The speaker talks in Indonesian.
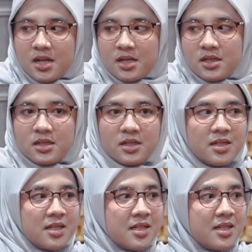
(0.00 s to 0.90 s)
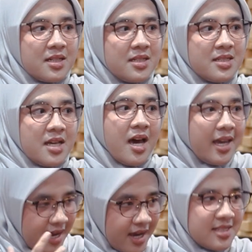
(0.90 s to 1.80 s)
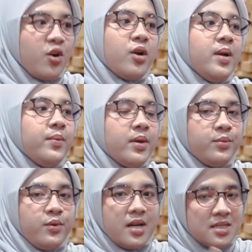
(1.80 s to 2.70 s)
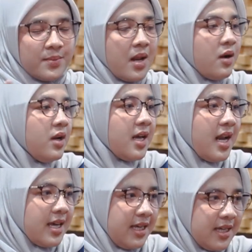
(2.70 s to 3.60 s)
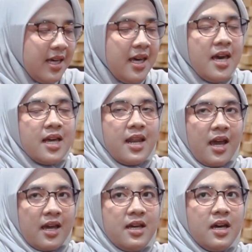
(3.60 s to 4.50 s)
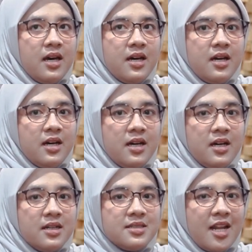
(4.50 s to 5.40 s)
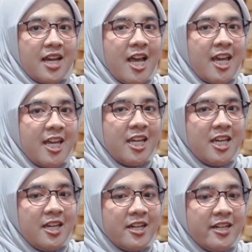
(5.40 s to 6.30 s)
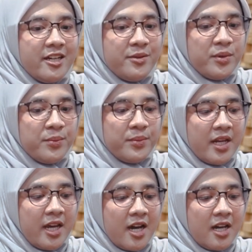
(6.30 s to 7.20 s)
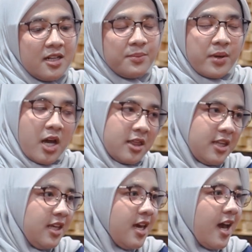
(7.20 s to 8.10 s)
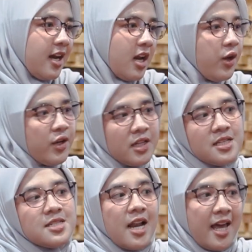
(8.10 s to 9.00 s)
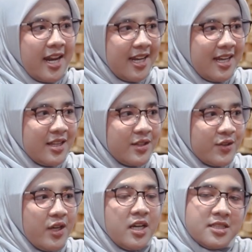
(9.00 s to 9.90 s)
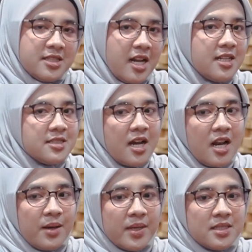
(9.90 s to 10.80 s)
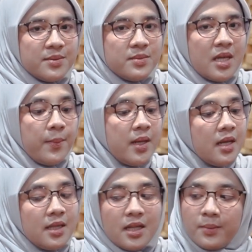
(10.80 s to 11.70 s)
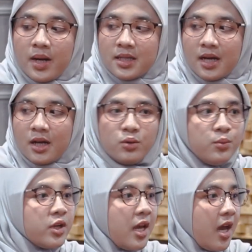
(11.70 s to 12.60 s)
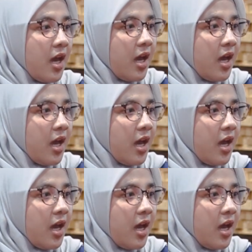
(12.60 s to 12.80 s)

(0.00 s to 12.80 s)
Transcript: Si korban perempuan. Uh, iya, si korban perempuan, si pelaku laki-laki. Yeah. Nah, uh, si laki-laki ini uh, memberikan perhatian, ayo kita iya. jalan gitu, jalan segala macam, tapi dia tidak mengatakan umurnya.